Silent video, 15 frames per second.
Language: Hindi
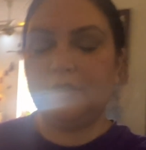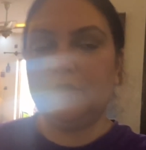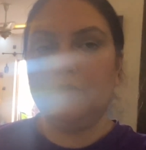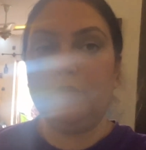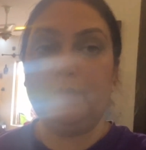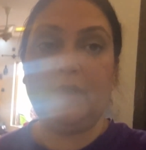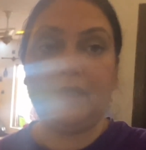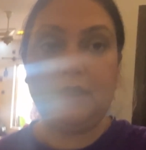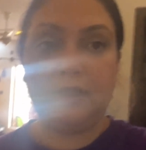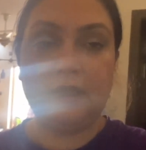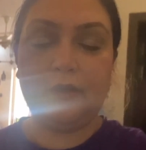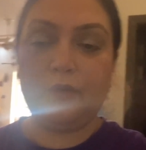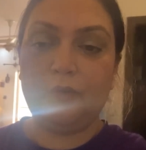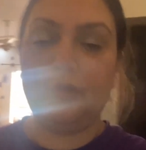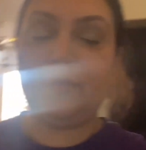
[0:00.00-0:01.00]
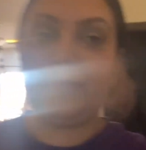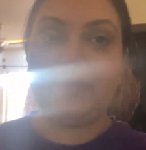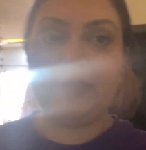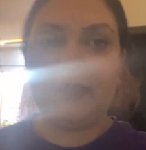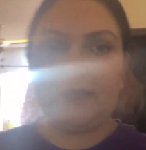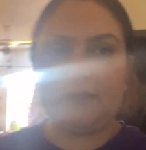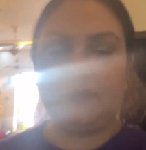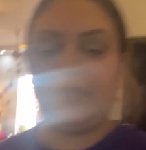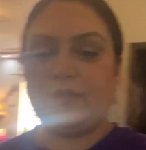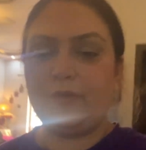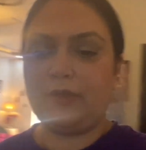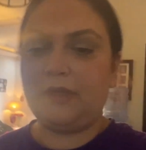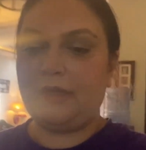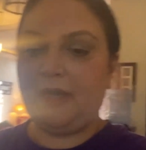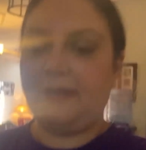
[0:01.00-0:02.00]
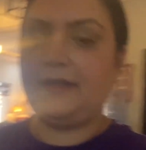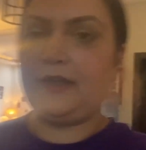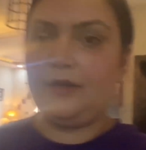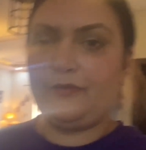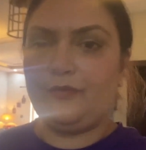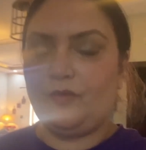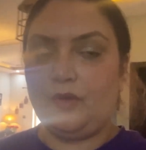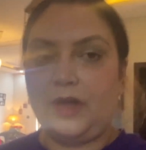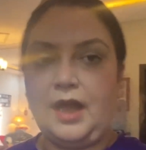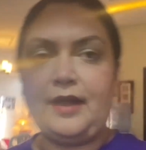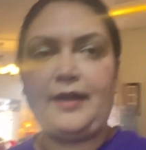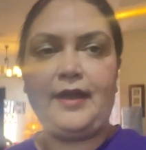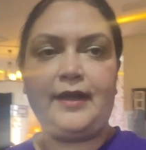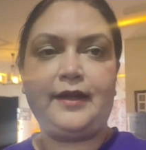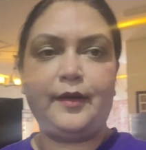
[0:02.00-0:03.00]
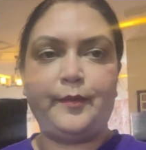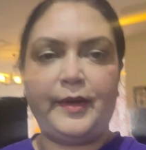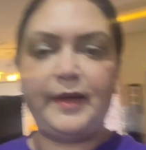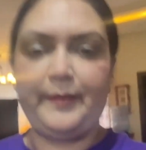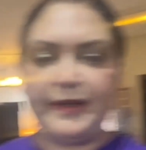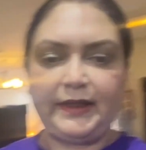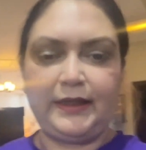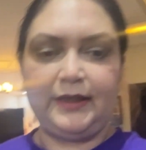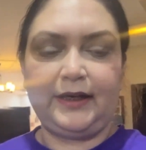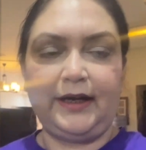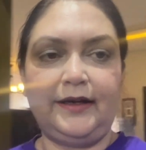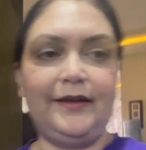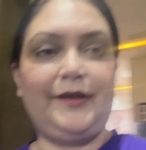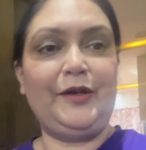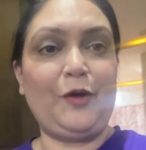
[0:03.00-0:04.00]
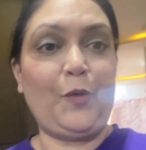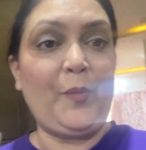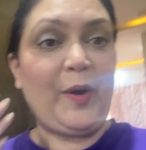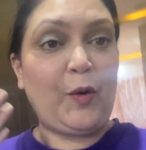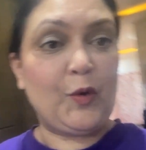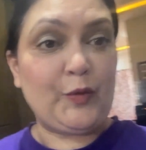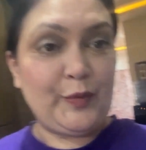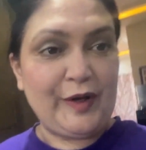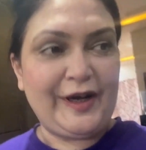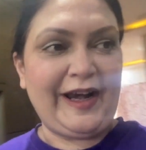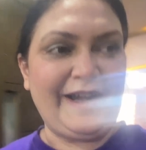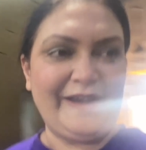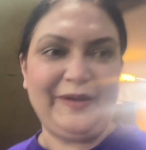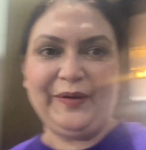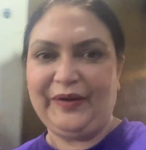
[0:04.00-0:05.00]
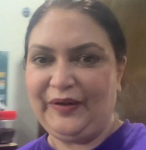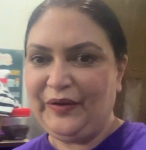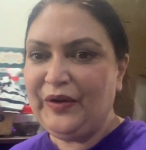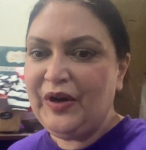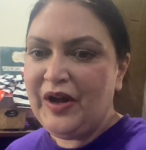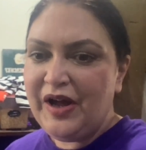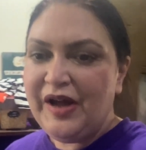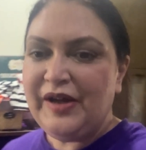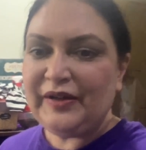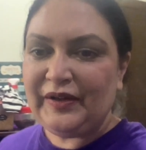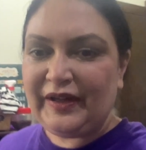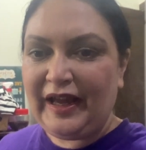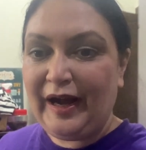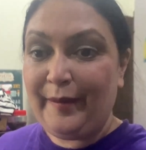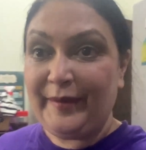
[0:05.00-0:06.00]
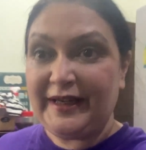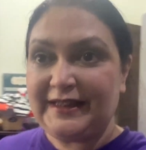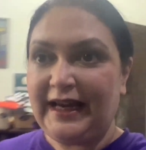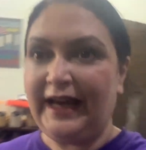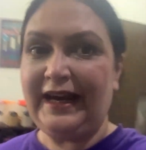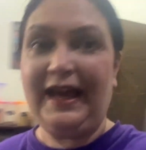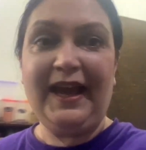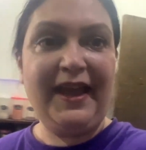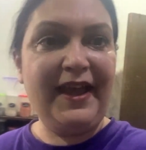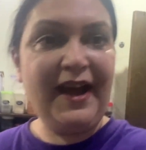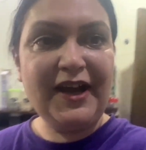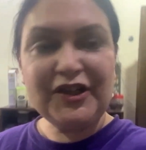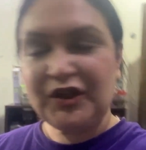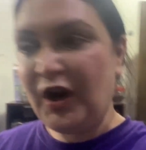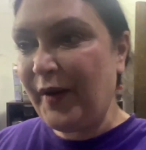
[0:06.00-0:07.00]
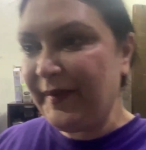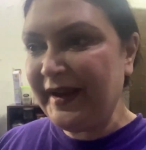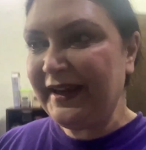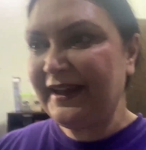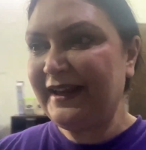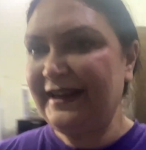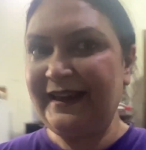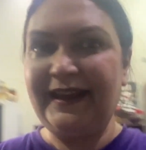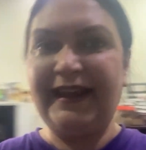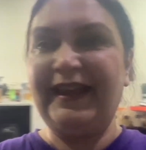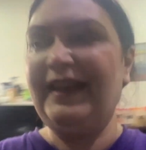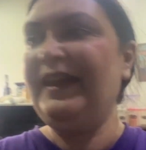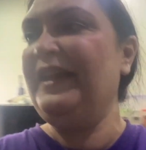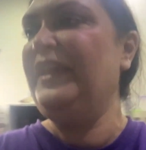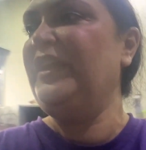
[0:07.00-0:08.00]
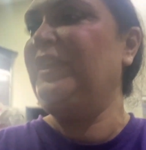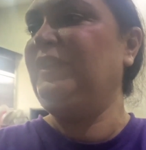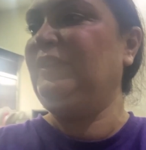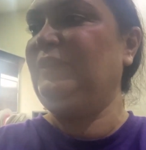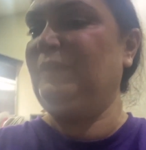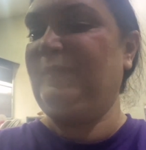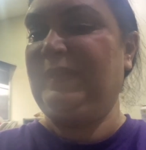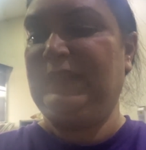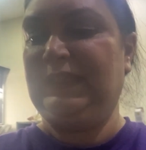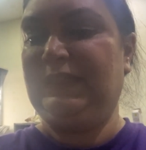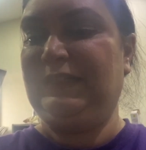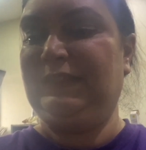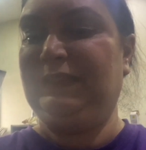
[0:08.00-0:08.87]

हूँ मंदी को अभी देखते हैं क्योंकि क्लाइंट का फ़ोन आ गया है कि भाई मंदी रेडी नहीं और मैं खुद भी रेडी हो रही हूँ क्योंकि हमें जाना है आज शॉपिंग के लिए तो मैंने कहा